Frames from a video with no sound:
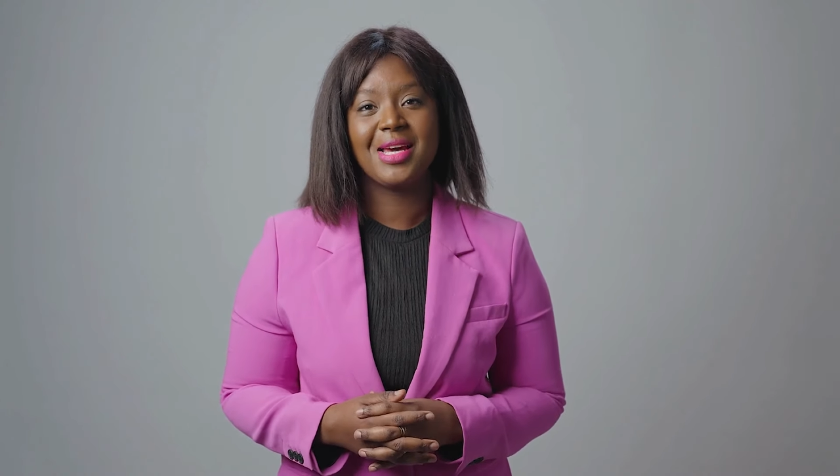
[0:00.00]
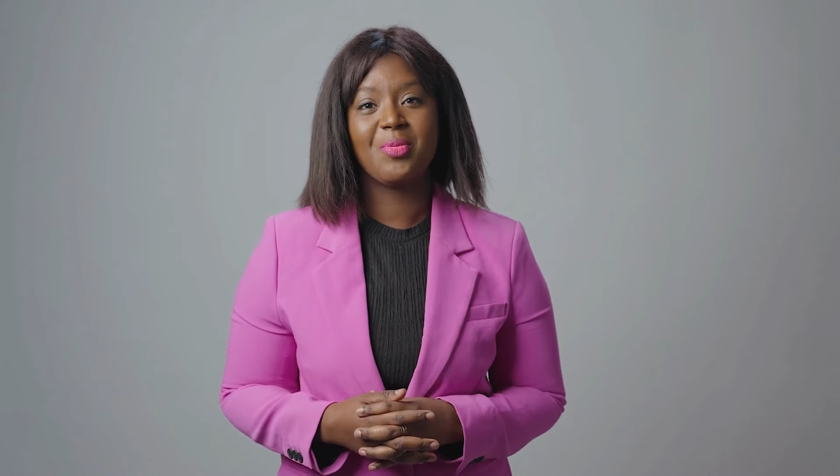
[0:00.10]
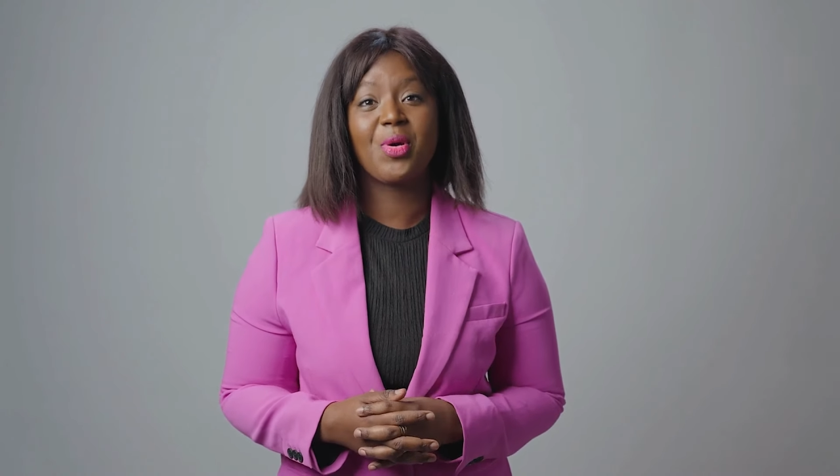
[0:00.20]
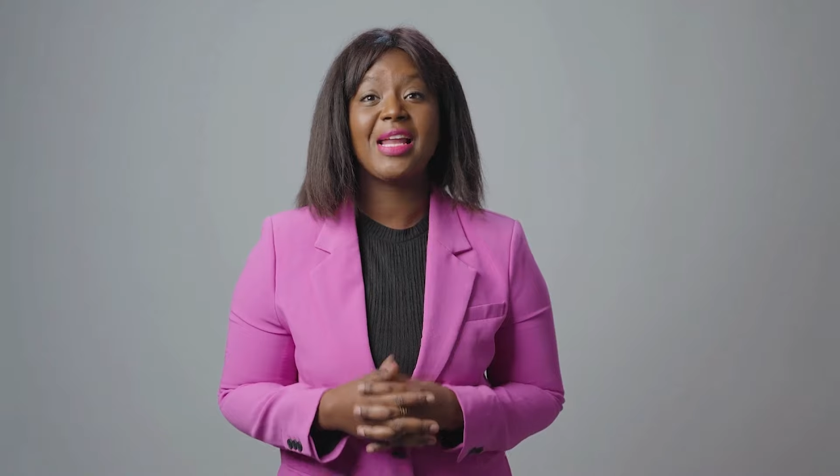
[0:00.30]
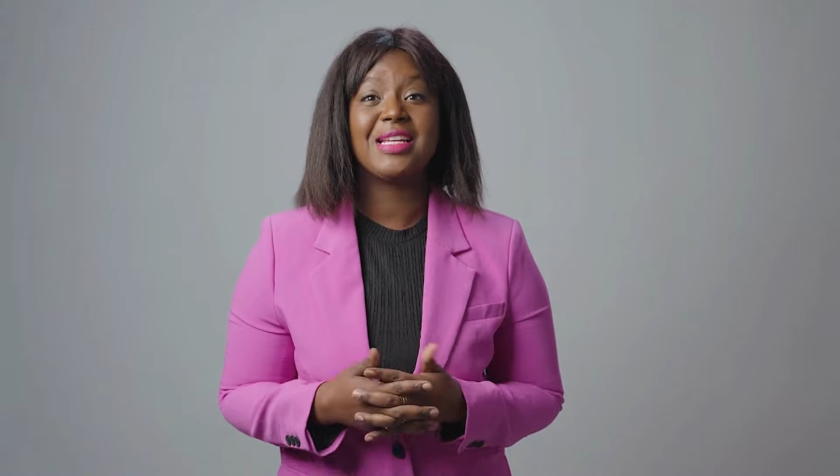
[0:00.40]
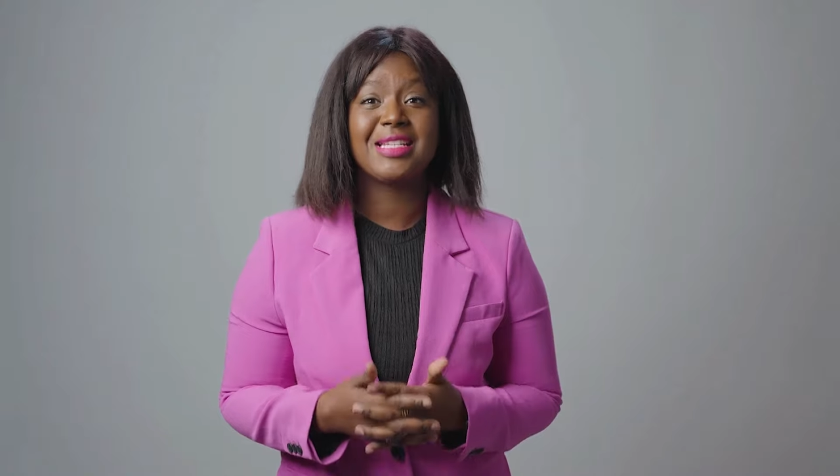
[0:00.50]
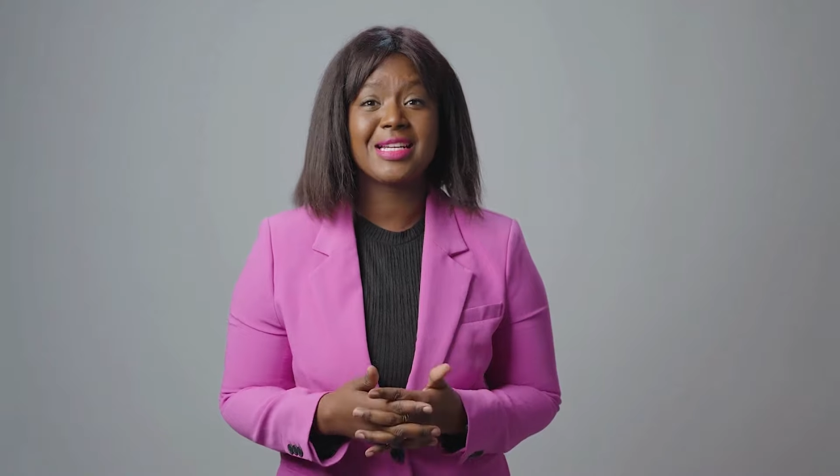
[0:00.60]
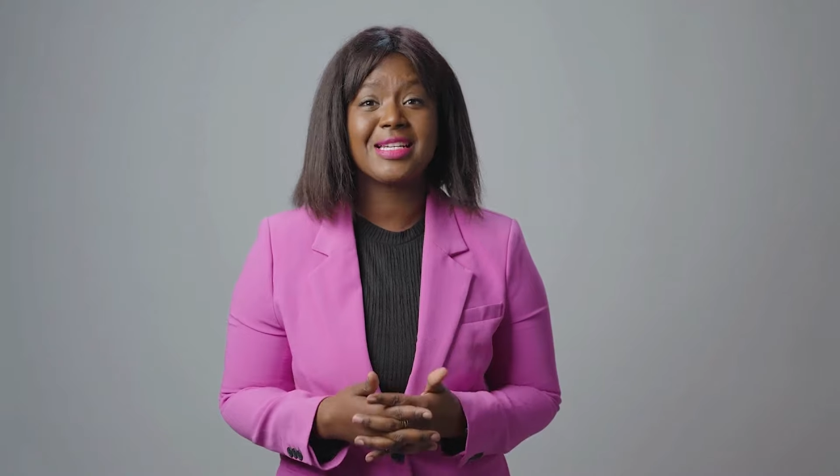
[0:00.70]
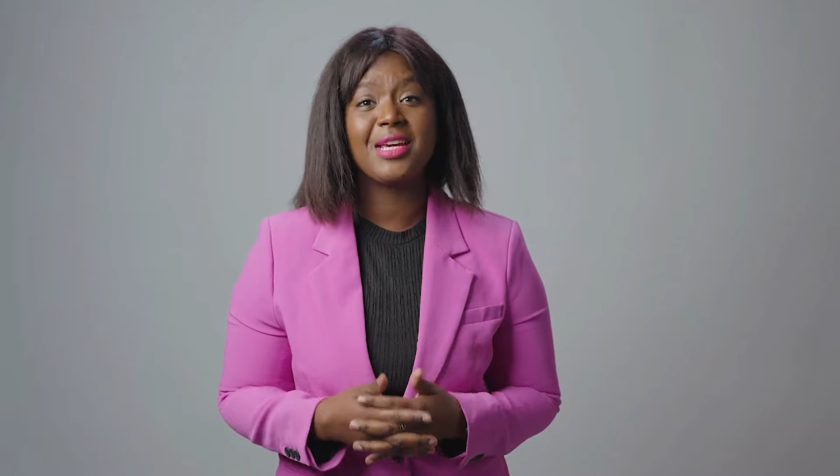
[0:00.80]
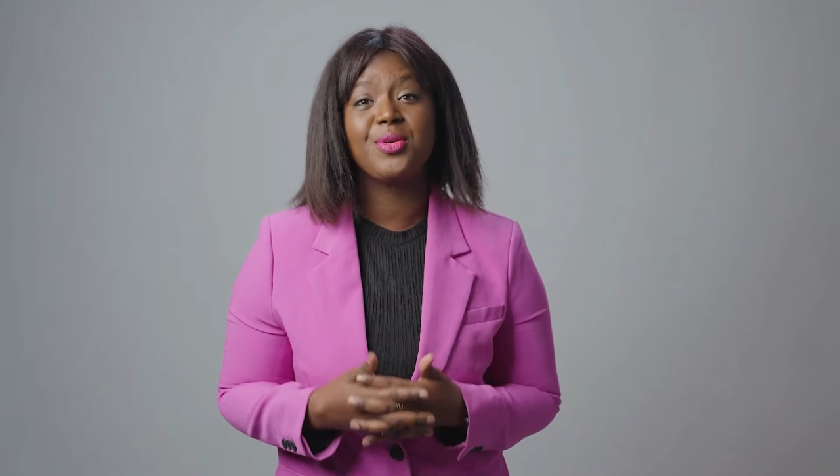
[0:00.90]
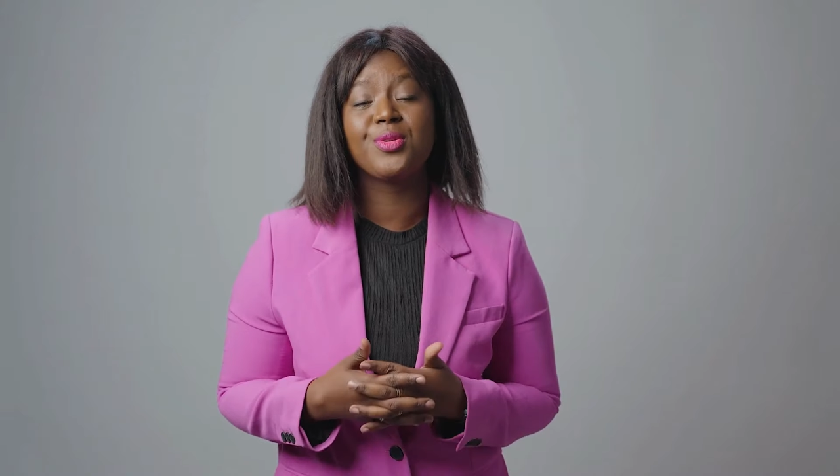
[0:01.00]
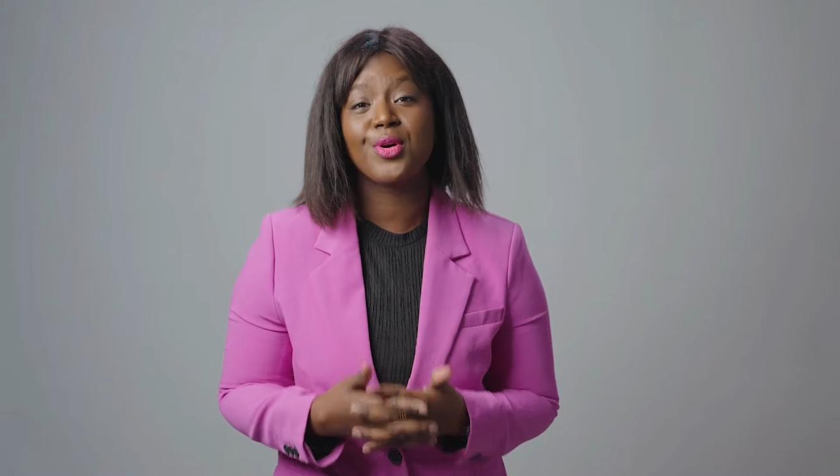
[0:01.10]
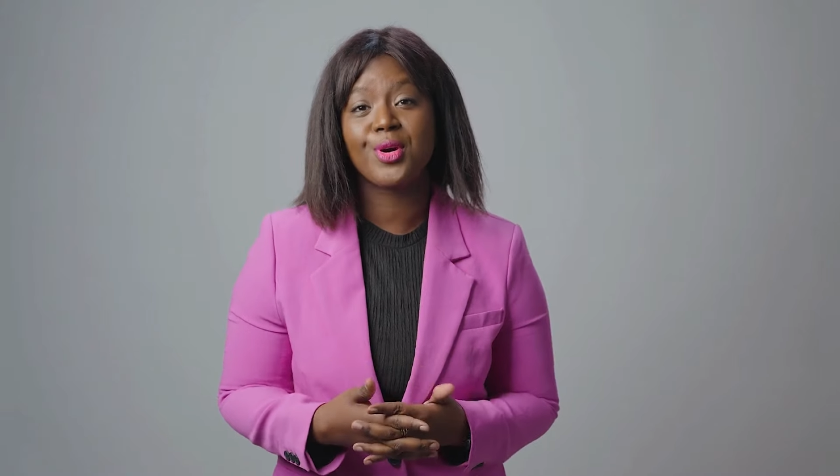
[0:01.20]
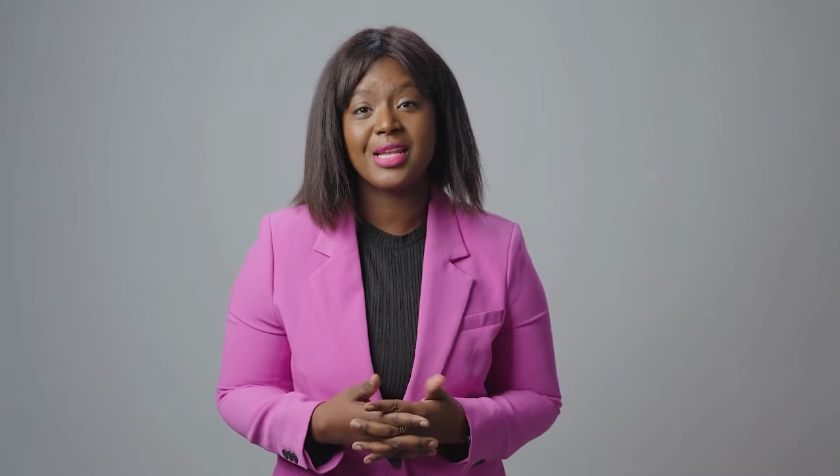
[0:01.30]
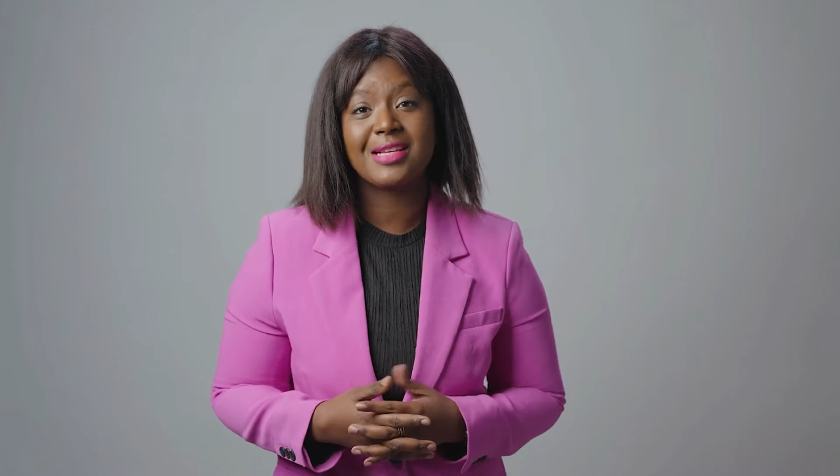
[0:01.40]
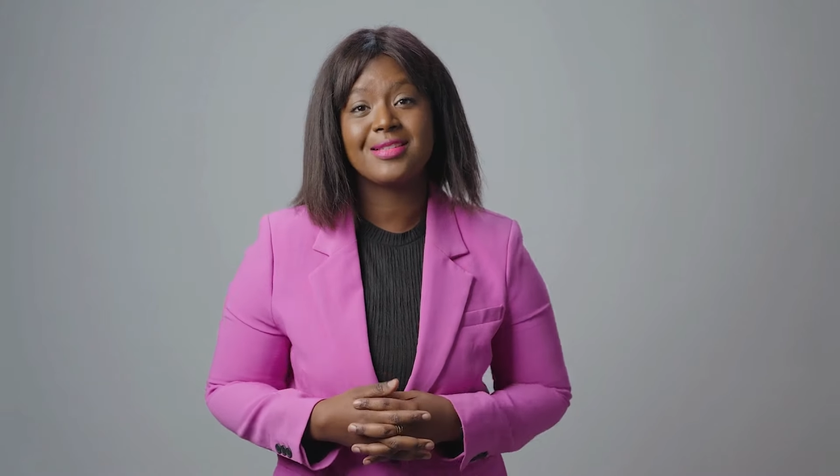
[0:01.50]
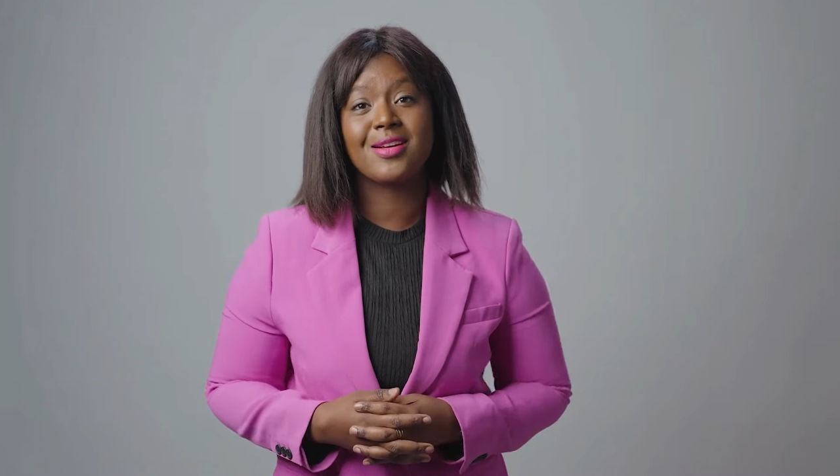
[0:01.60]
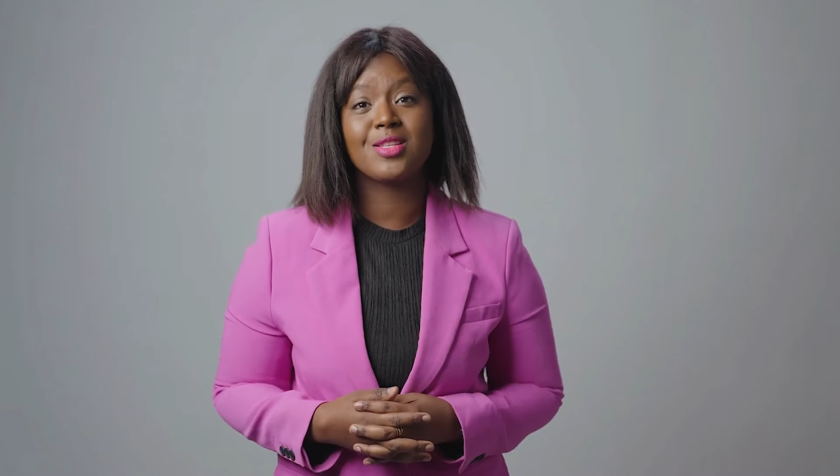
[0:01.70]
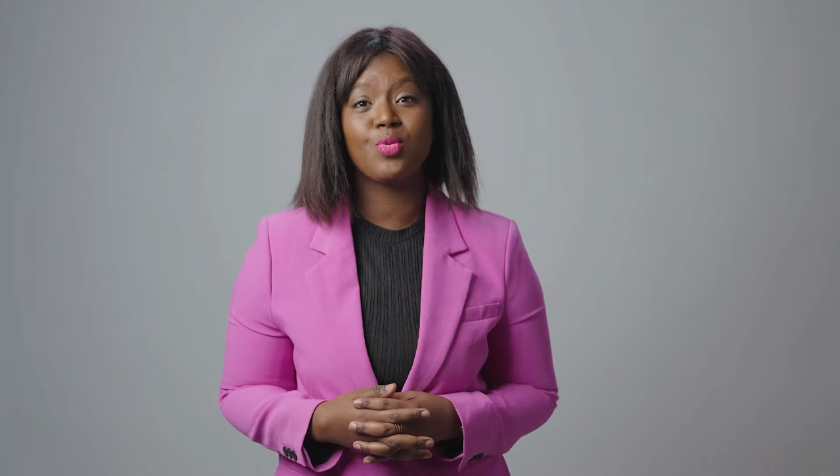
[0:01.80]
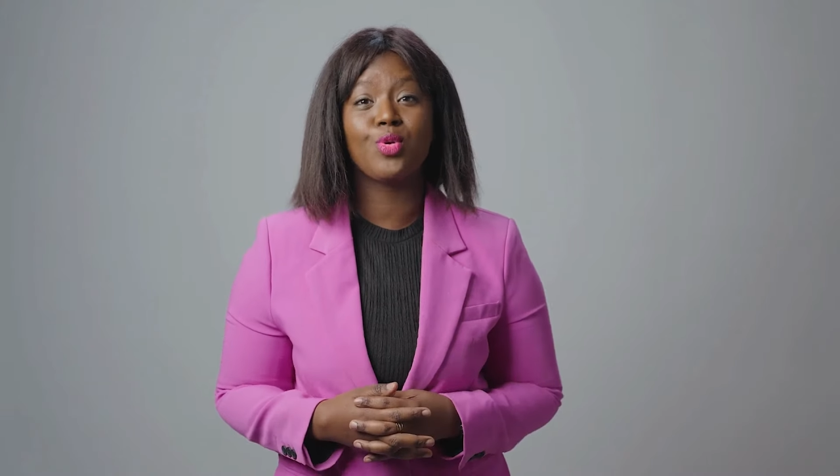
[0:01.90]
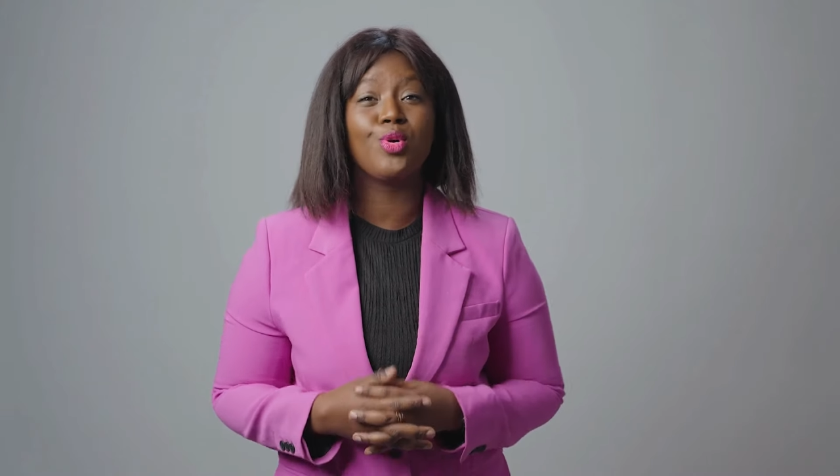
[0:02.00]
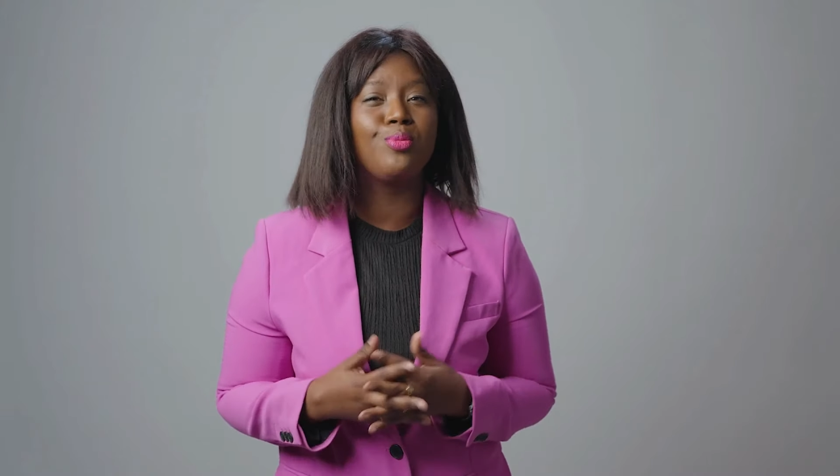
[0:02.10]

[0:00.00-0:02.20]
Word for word: pour aller chercher une reconnaissance pour le